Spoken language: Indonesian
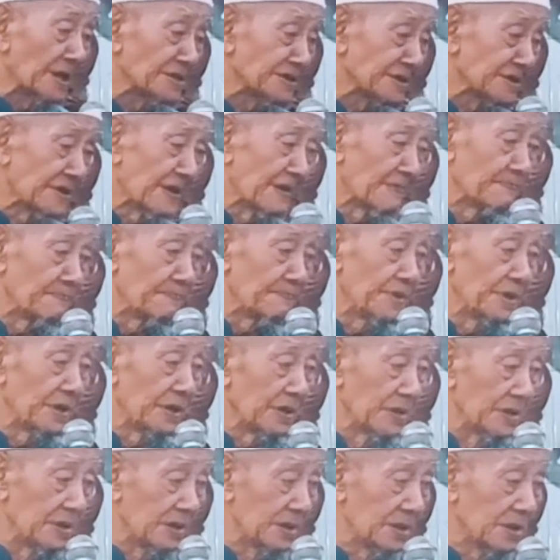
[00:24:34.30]
kanjeng Nabi.
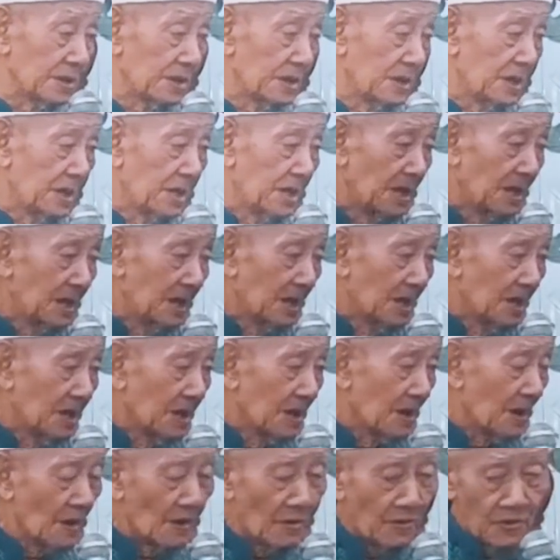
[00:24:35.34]

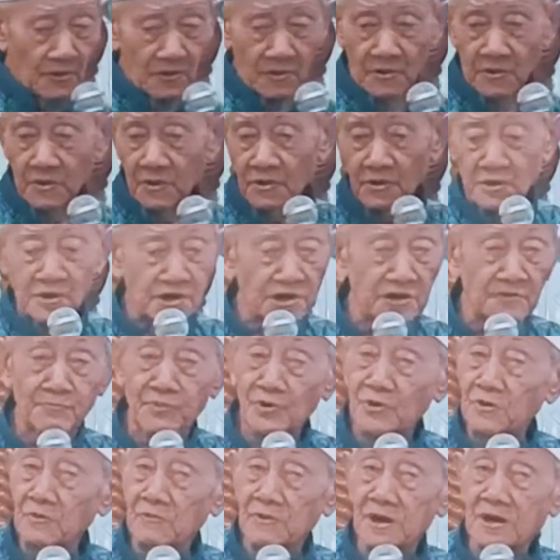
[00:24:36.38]
Lorone
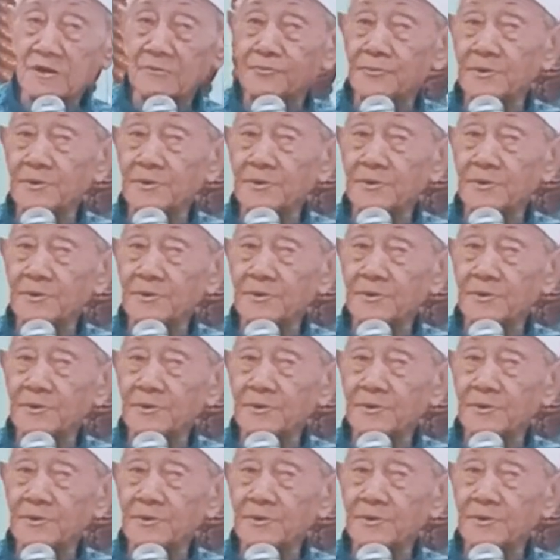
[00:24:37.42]
pun luar